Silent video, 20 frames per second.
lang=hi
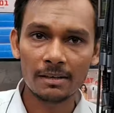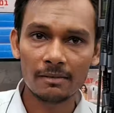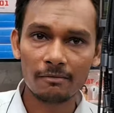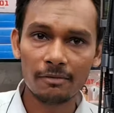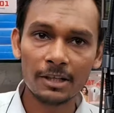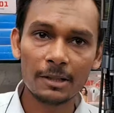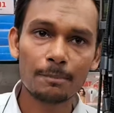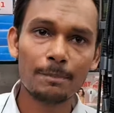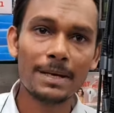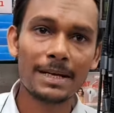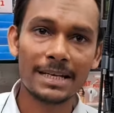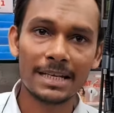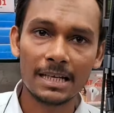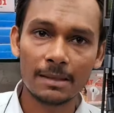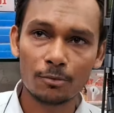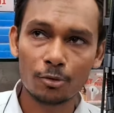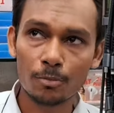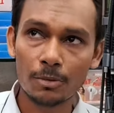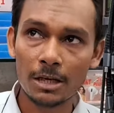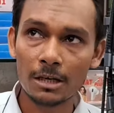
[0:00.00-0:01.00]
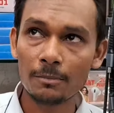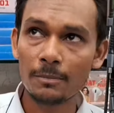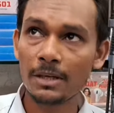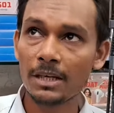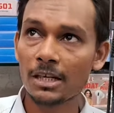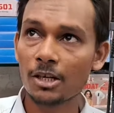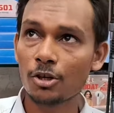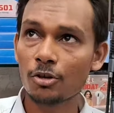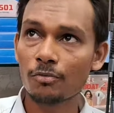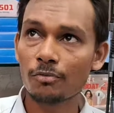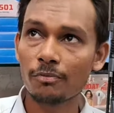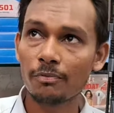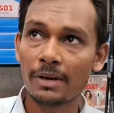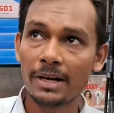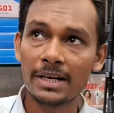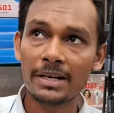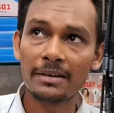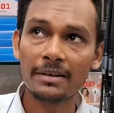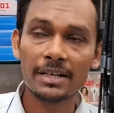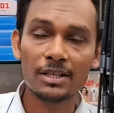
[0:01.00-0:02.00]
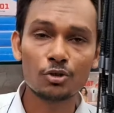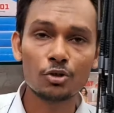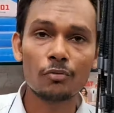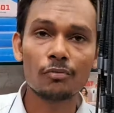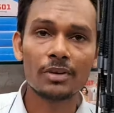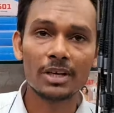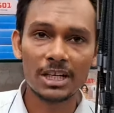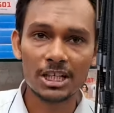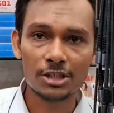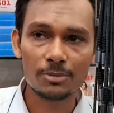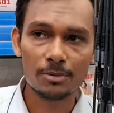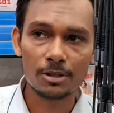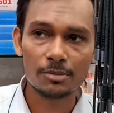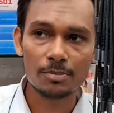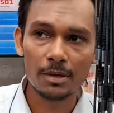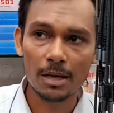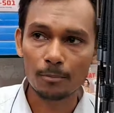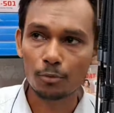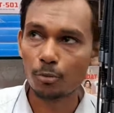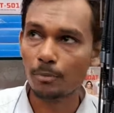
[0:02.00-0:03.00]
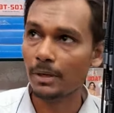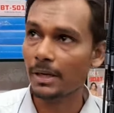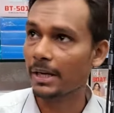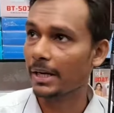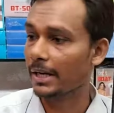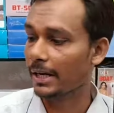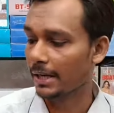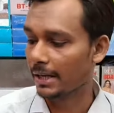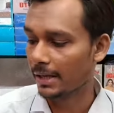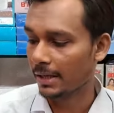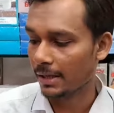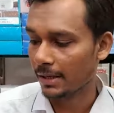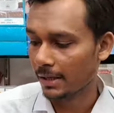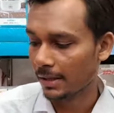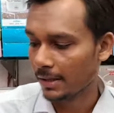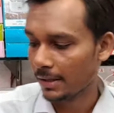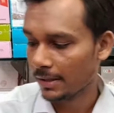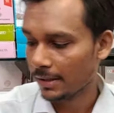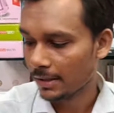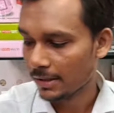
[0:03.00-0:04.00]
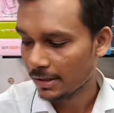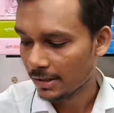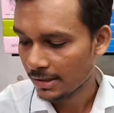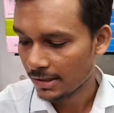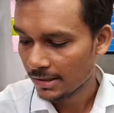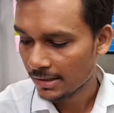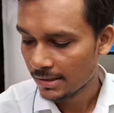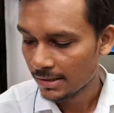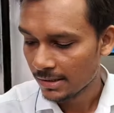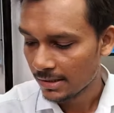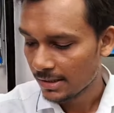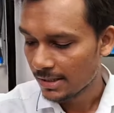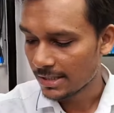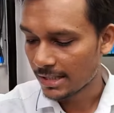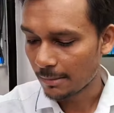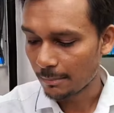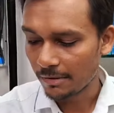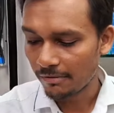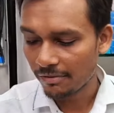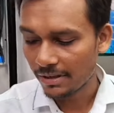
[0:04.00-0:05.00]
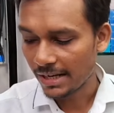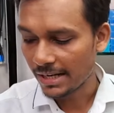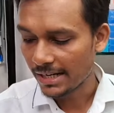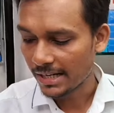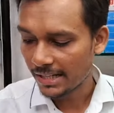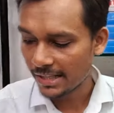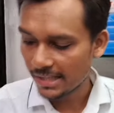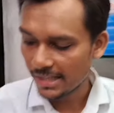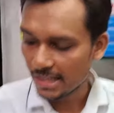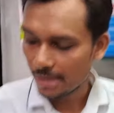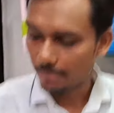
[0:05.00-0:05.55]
है विद पैकिंग आपको माल मिलेगा और वाइड रेंज ऑफ कलर भी इसमें आपको मिलेंगे ठीक है इस अभी वैरायटी